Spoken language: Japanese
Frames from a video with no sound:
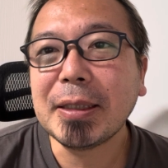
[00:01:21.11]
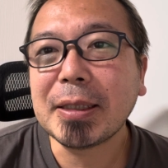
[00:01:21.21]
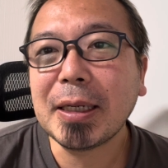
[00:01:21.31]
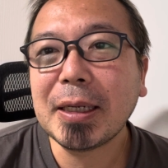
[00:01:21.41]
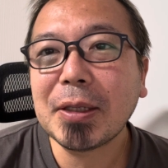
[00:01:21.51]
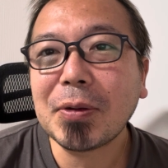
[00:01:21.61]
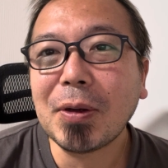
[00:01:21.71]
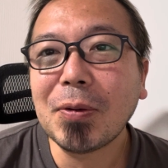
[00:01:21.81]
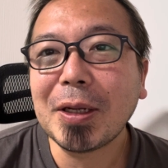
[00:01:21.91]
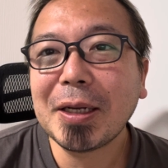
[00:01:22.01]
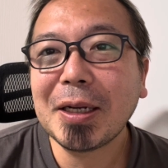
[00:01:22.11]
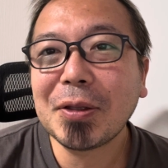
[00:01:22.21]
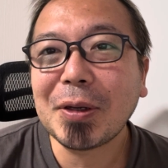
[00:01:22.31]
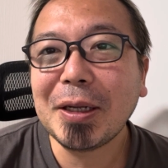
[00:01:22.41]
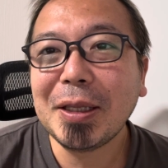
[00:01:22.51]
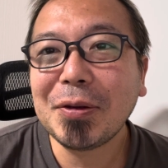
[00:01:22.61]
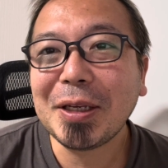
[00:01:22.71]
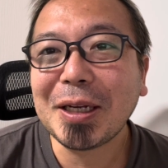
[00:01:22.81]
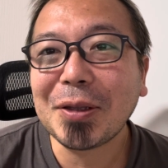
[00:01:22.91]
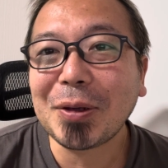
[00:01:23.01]
時間がとかお金がとか
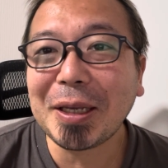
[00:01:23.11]
エネルギーがと